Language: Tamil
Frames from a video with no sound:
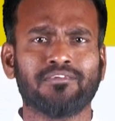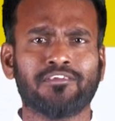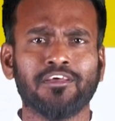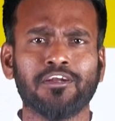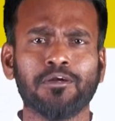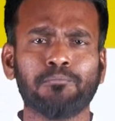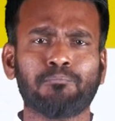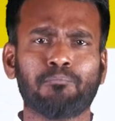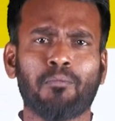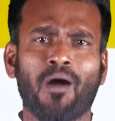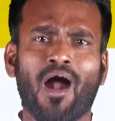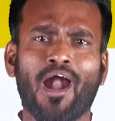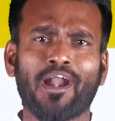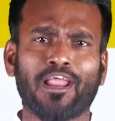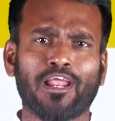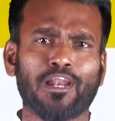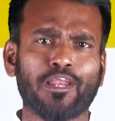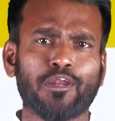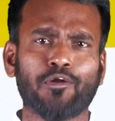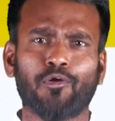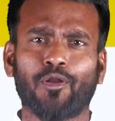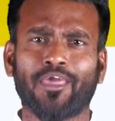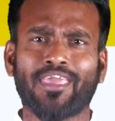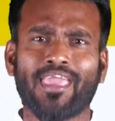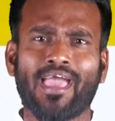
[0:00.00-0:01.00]

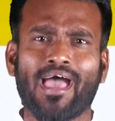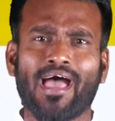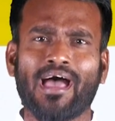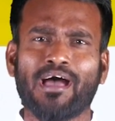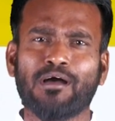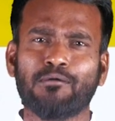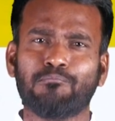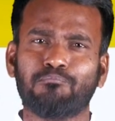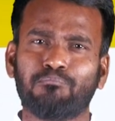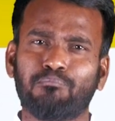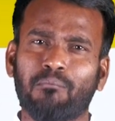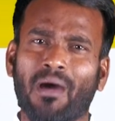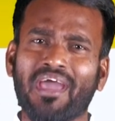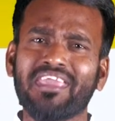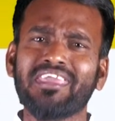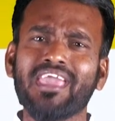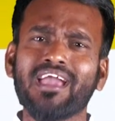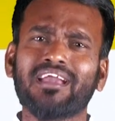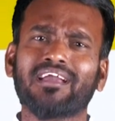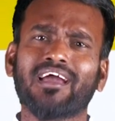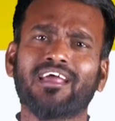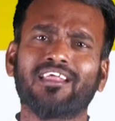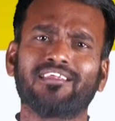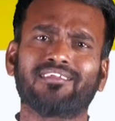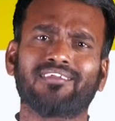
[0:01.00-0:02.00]
திருப்பாடலினுடைய மைய
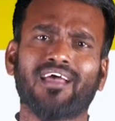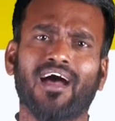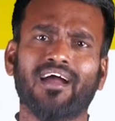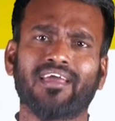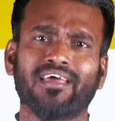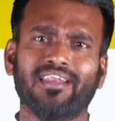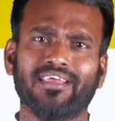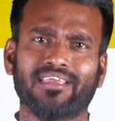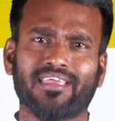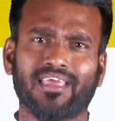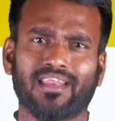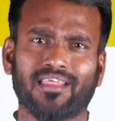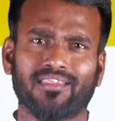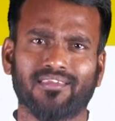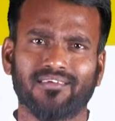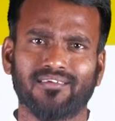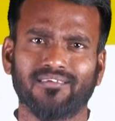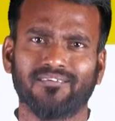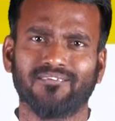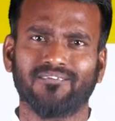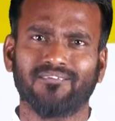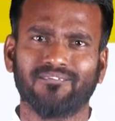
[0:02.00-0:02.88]
கருத்தாக இருக்கிறது